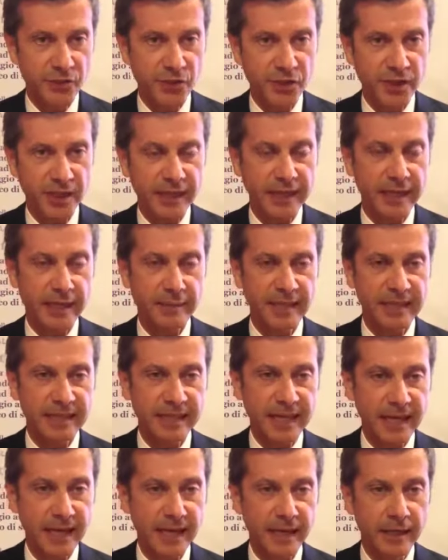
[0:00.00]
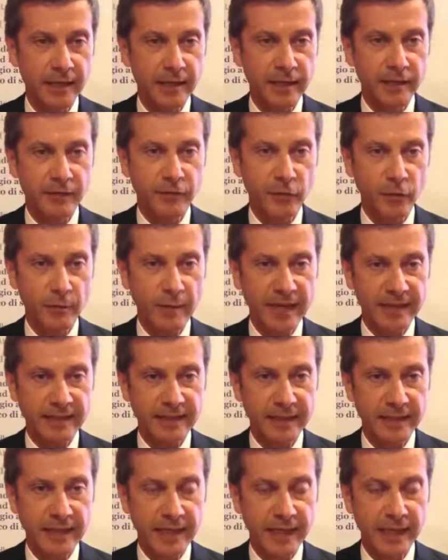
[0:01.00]
circa la metà
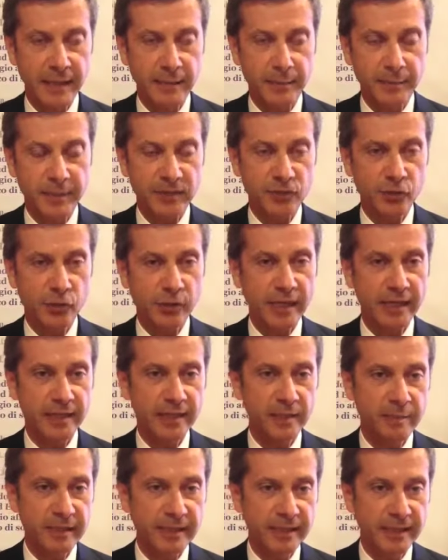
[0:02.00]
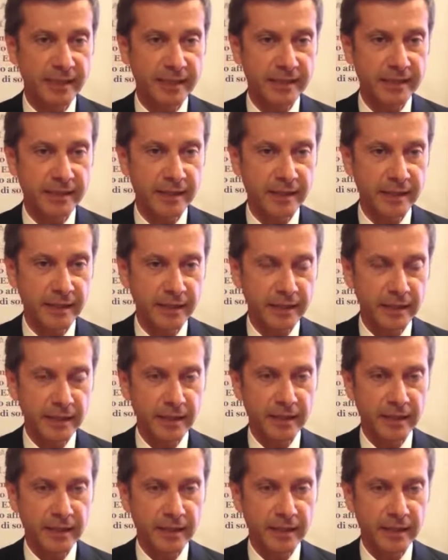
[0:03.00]
formate da personale dipendente